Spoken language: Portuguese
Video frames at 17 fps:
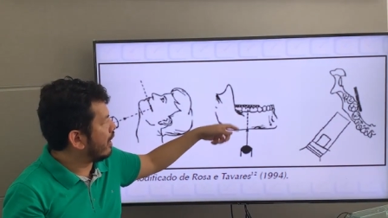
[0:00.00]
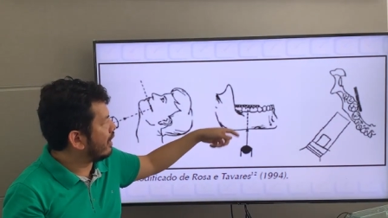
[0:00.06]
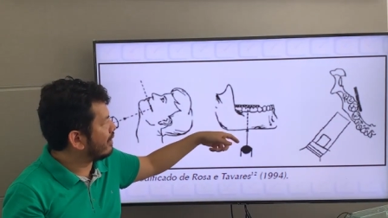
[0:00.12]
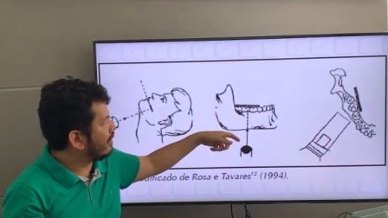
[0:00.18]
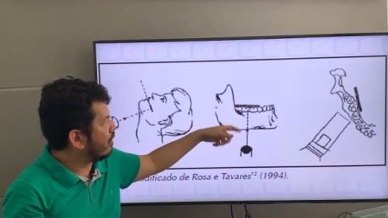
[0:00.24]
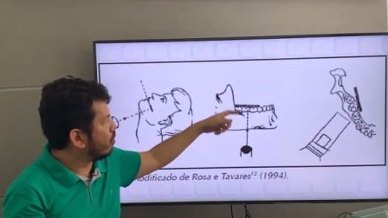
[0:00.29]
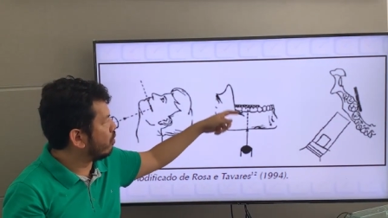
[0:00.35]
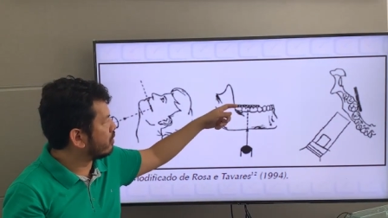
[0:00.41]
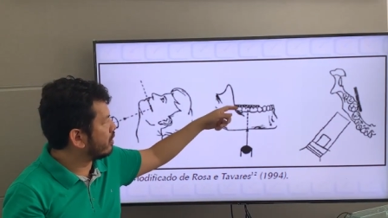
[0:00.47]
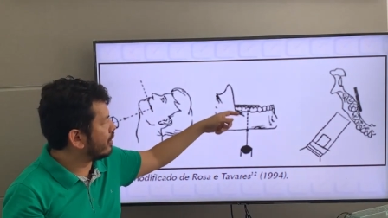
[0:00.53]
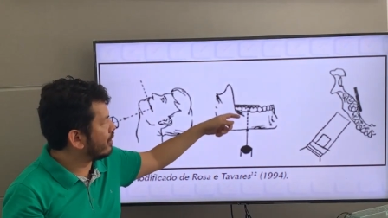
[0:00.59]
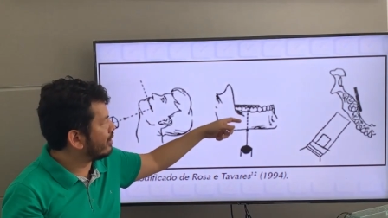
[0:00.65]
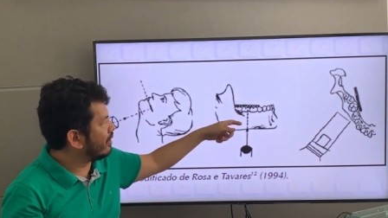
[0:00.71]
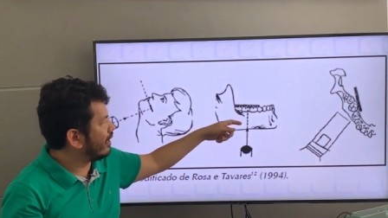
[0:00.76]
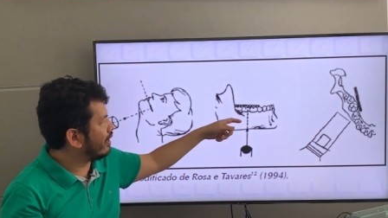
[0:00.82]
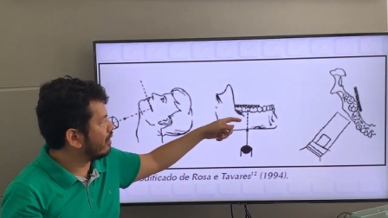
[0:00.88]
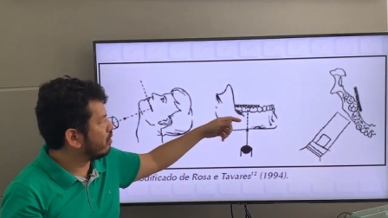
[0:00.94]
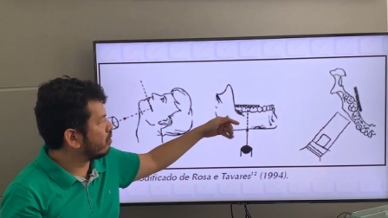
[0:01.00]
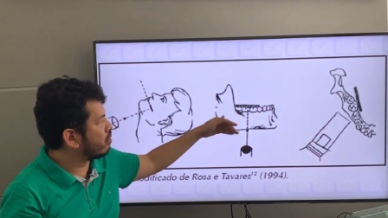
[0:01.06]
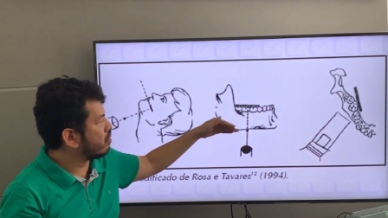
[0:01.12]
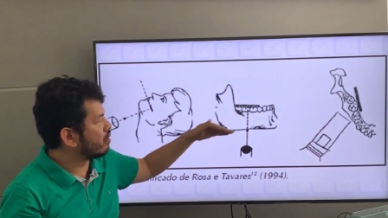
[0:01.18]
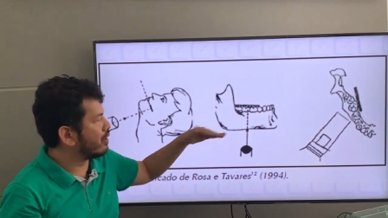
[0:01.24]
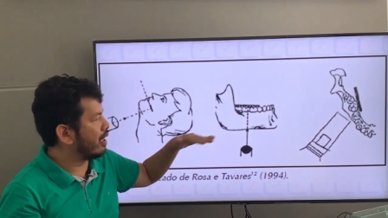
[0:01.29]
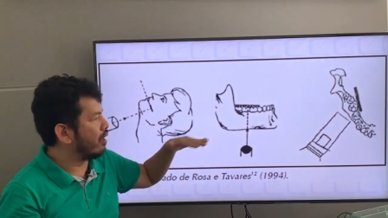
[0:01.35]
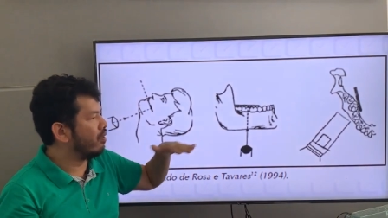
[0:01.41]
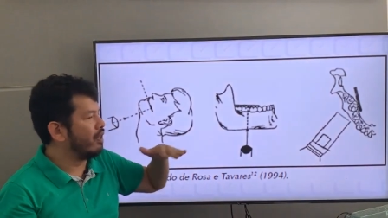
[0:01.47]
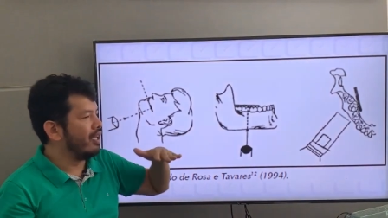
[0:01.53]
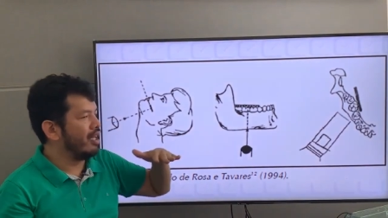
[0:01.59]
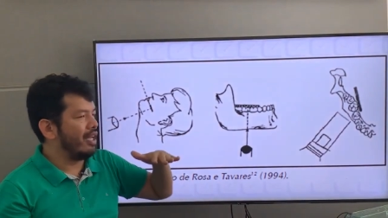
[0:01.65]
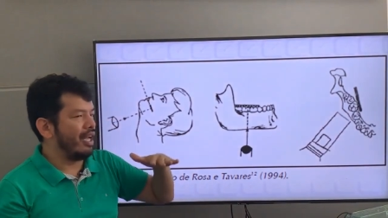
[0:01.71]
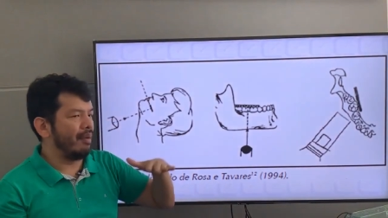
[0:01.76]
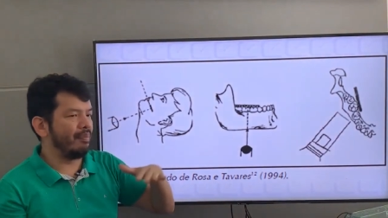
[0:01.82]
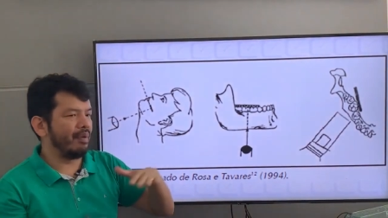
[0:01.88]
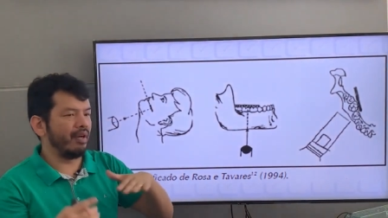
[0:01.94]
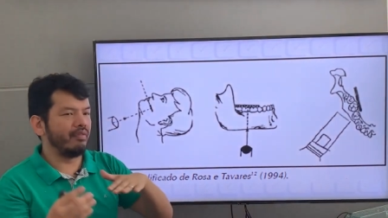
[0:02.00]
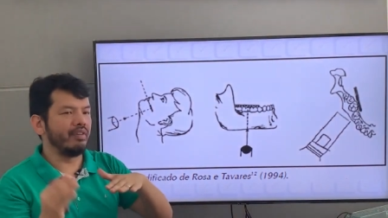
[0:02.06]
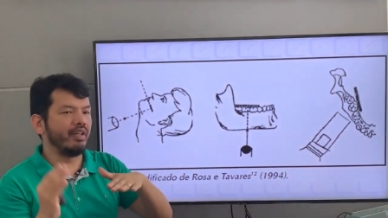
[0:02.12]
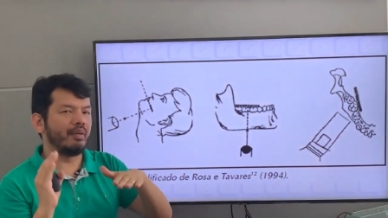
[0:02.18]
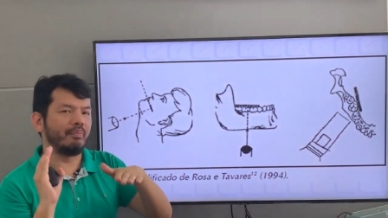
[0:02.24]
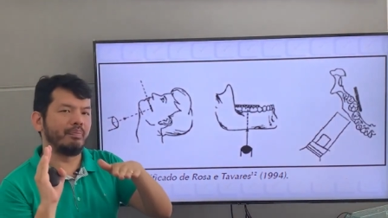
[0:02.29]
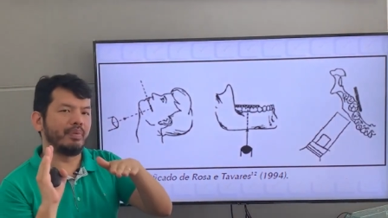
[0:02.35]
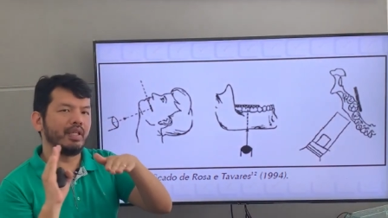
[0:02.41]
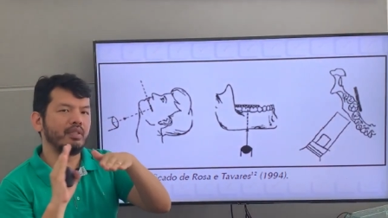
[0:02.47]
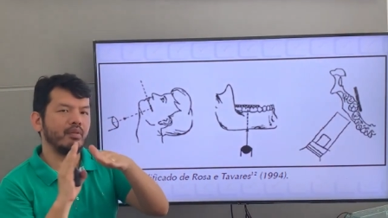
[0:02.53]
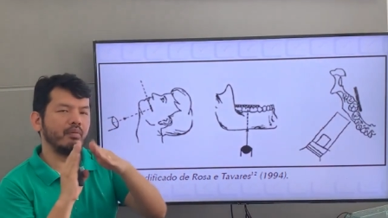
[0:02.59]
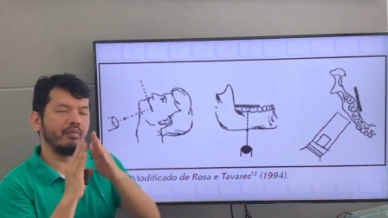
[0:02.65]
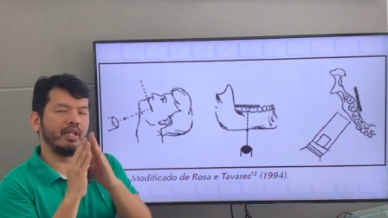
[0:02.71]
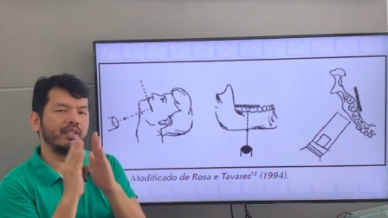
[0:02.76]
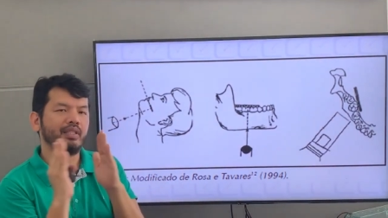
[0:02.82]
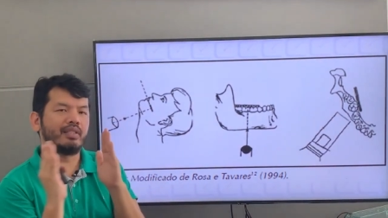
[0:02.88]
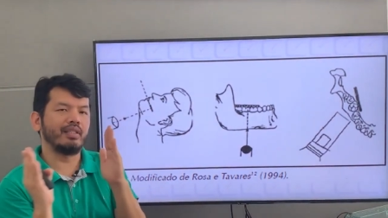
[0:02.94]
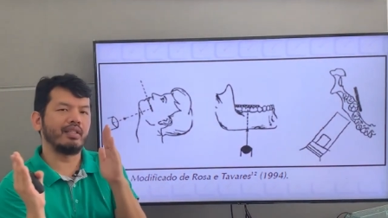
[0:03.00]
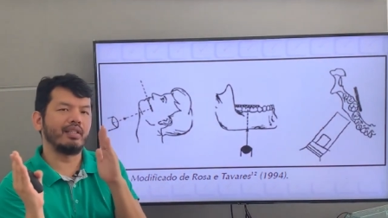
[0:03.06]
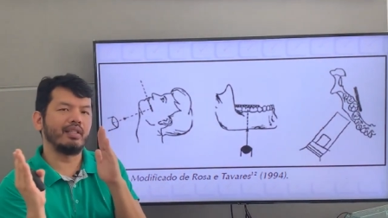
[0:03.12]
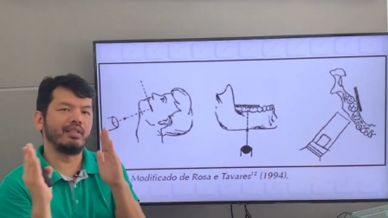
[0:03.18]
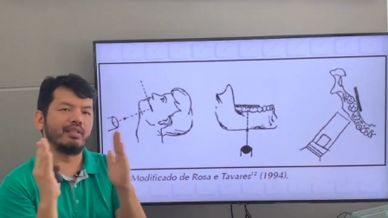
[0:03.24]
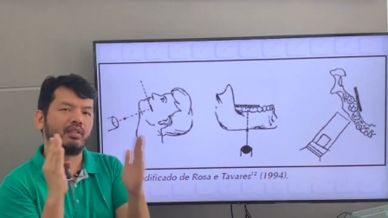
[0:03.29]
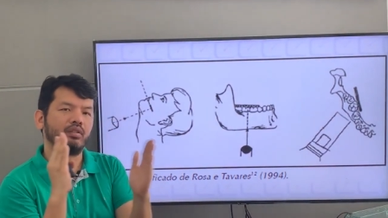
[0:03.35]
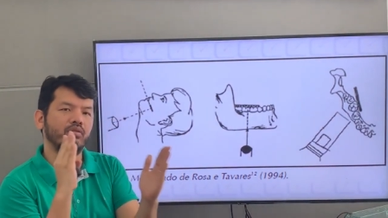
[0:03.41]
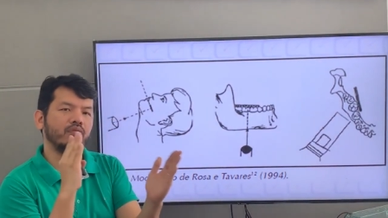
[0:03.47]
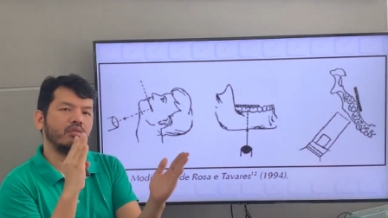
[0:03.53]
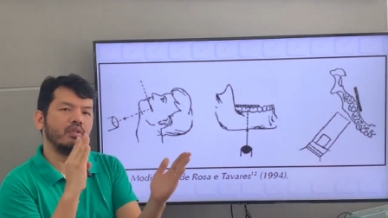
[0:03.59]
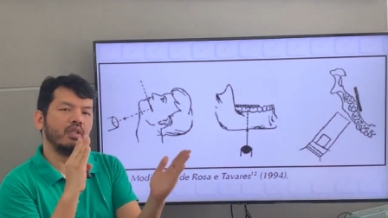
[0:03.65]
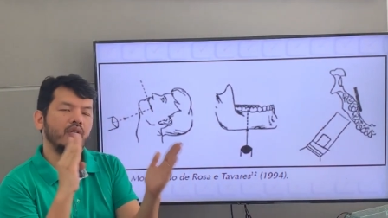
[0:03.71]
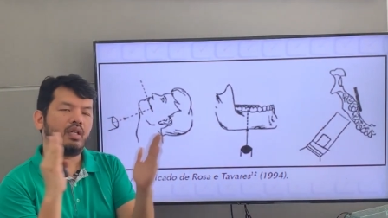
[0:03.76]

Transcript: essa outra incidência oclusal é para ver principalmente essa questão